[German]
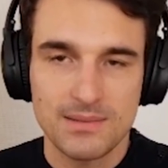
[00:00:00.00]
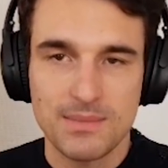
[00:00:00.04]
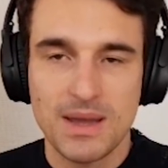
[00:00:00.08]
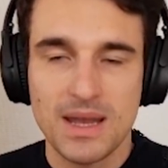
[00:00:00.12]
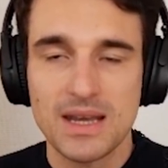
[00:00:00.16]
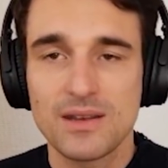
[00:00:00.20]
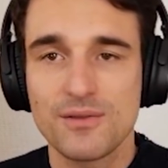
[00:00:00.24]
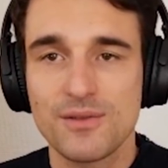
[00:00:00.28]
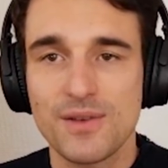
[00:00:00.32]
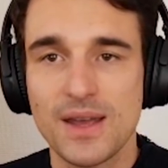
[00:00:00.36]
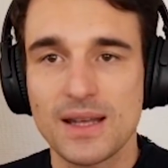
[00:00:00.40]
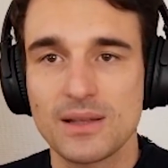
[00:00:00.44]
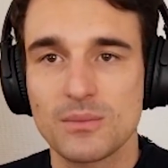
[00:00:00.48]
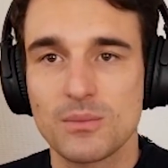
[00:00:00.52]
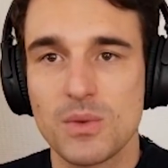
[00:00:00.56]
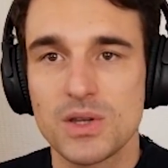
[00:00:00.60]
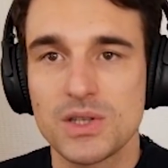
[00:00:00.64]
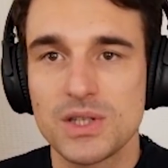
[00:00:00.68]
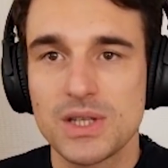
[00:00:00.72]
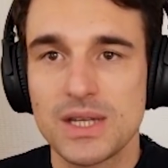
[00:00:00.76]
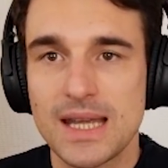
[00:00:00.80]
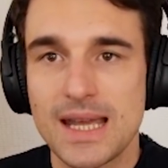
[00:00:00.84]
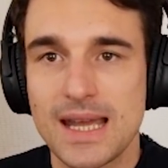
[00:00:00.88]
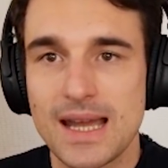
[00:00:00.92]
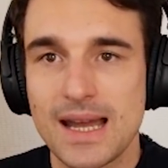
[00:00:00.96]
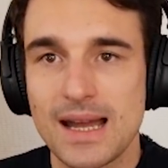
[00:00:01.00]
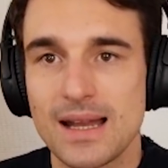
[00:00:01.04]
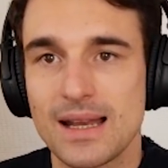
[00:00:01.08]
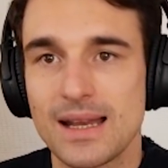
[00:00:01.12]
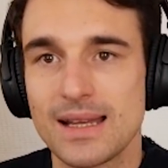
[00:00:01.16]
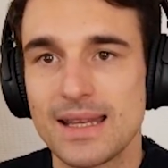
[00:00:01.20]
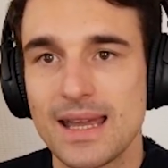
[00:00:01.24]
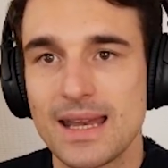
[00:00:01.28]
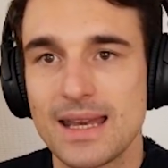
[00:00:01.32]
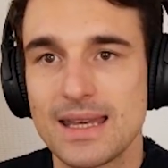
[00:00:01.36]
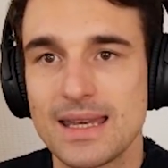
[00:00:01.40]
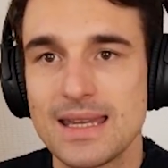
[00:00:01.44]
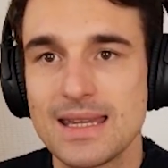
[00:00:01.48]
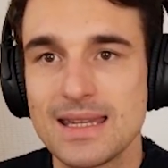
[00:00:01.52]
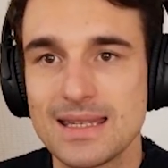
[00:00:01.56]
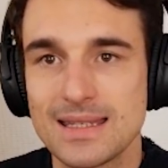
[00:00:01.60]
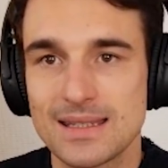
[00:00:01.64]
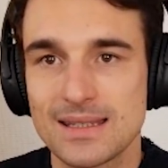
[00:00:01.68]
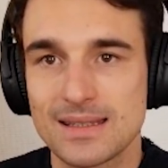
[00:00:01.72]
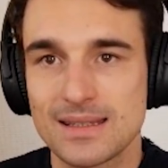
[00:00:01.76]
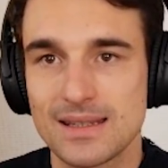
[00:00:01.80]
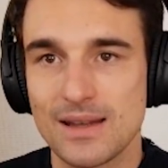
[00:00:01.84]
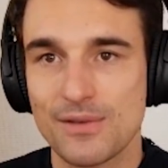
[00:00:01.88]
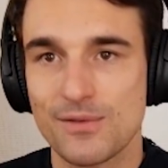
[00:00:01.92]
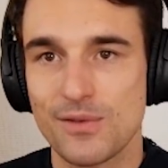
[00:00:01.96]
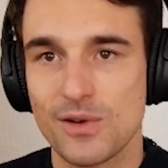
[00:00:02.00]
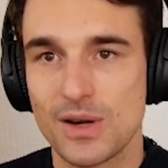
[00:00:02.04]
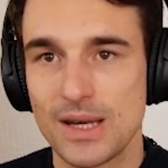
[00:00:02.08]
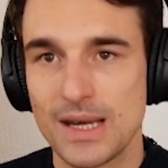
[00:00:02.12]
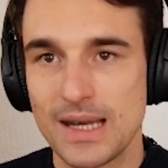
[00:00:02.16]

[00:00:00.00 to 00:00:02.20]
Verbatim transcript: Im Endeffekt möchte er ja nicht davon